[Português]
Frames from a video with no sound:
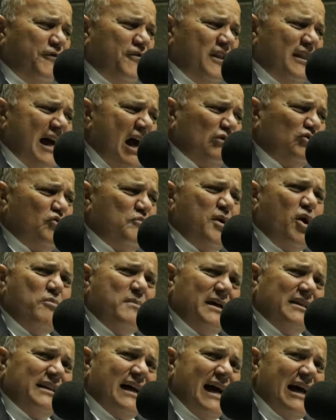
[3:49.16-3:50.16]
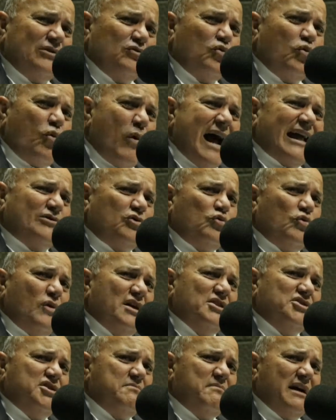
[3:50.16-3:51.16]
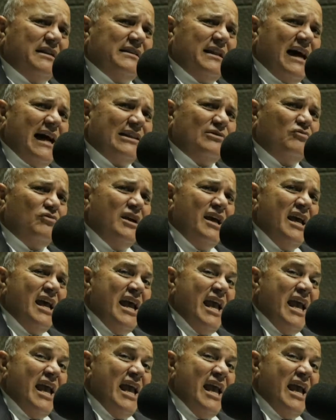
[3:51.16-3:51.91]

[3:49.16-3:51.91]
final do meu mandato, quatro anos de mandato,